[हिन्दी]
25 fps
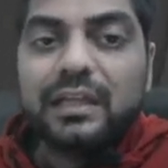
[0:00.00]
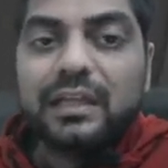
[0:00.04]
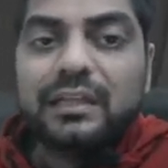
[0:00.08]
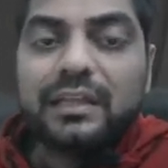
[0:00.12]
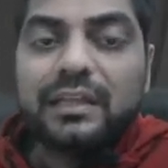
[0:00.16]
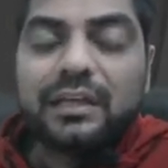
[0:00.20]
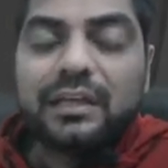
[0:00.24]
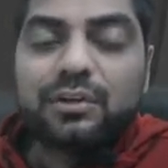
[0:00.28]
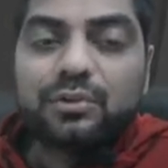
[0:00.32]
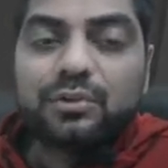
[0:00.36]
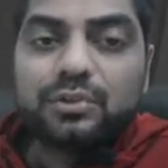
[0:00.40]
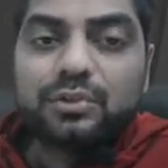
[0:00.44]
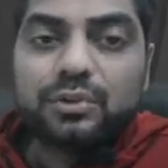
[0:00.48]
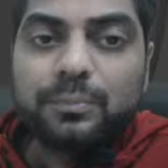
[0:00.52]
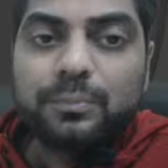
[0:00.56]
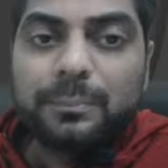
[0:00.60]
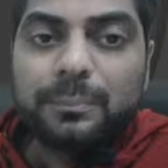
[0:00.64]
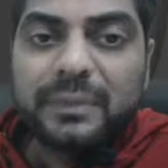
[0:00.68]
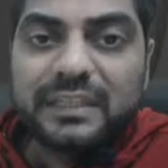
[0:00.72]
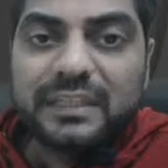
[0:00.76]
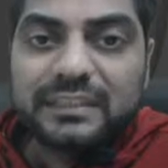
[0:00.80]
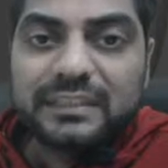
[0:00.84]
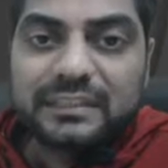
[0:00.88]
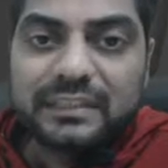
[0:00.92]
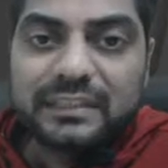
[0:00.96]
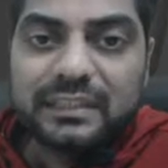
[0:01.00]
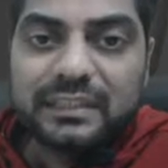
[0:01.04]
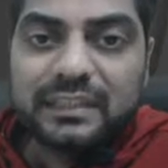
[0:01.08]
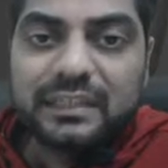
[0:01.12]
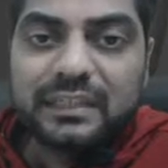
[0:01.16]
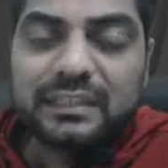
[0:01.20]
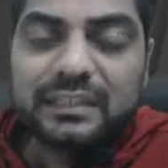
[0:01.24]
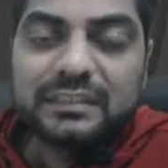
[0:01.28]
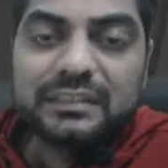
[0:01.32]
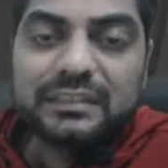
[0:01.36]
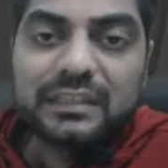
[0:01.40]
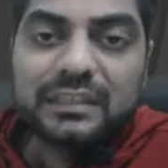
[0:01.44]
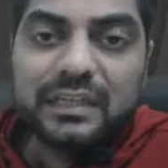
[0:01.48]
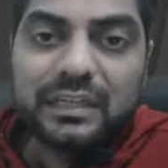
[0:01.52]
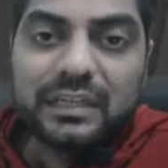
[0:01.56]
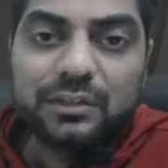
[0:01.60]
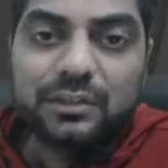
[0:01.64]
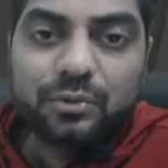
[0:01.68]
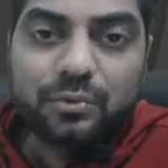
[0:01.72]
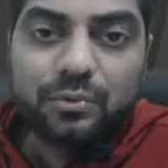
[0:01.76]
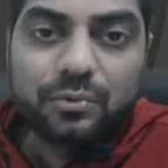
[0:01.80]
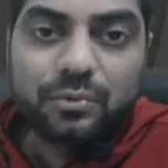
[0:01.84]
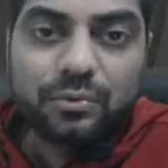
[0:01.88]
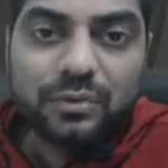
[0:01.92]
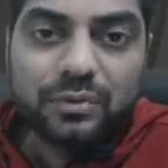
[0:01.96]
देखो जो बेसिक नेचर है
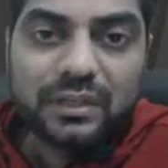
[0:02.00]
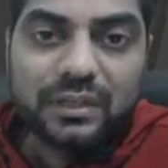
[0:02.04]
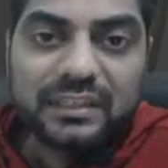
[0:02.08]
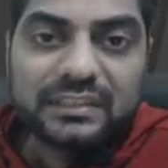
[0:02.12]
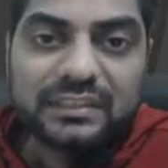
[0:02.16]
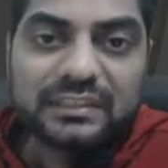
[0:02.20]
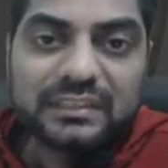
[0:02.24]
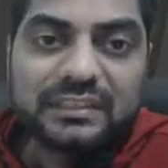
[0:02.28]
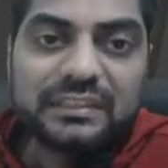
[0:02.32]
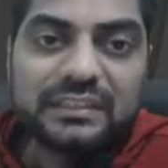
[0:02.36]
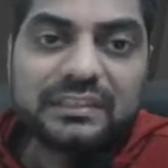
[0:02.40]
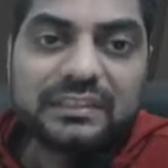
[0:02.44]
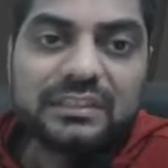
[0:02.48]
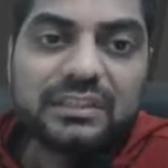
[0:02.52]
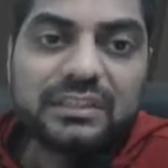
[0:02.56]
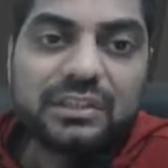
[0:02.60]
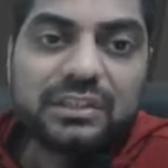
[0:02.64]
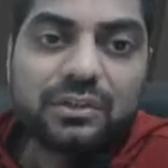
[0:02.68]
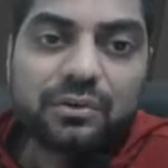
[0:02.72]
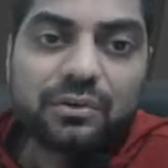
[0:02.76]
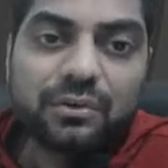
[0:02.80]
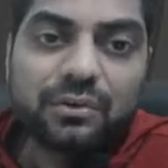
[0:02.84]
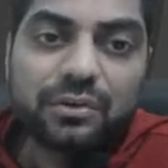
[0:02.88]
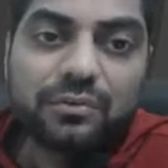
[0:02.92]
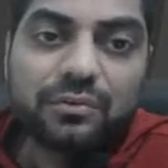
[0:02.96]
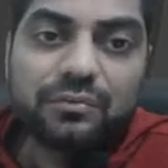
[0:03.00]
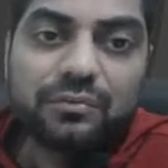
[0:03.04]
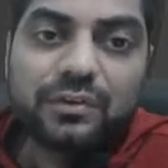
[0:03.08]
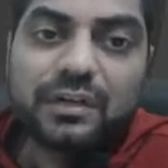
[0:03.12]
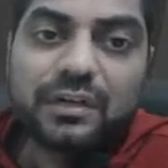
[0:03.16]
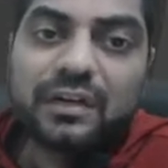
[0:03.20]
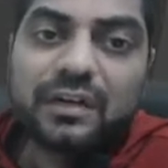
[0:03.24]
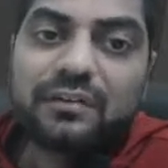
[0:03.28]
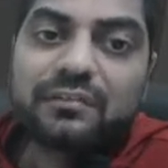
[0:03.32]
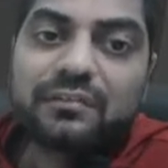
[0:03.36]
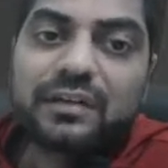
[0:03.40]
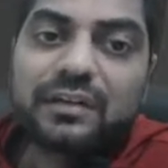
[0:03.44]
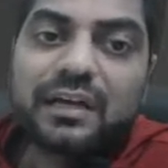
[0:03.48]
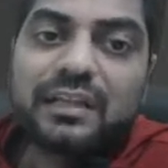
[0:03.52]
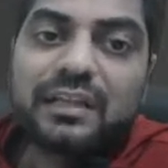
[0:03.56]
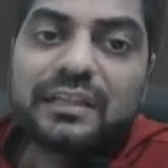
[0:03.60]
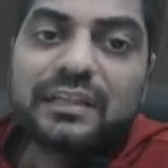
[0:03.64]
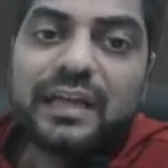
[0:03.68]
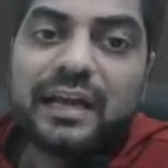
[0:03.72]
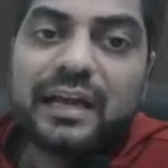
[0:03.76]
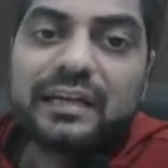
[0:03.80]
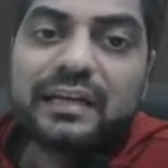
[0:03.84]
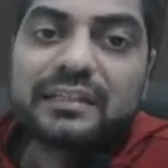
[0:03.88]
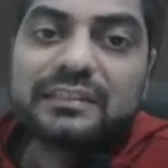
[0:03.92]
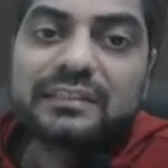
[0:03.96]
दोनों का सीसी और ओवरड्राफ्ट का
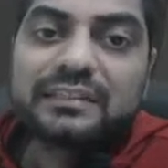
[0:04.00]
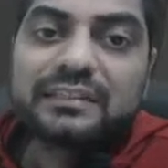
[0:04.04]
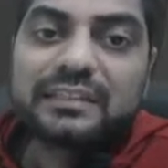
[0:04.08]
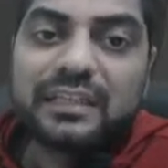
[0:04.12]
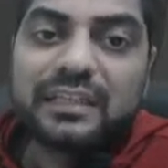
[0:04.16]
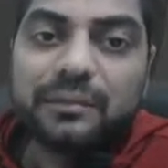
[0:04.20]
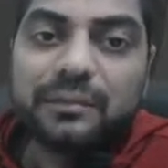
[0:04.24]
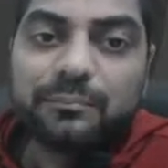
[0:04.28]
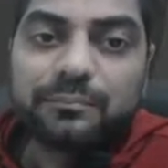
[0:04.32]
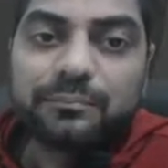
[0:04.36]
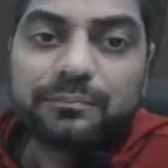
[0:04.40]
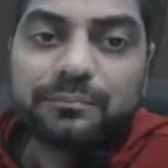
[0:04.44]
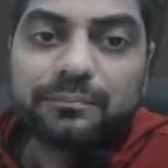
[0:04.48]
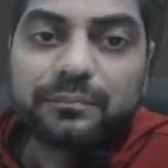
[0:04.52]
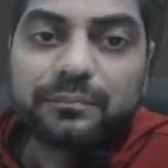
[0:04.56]
दैट इज सेम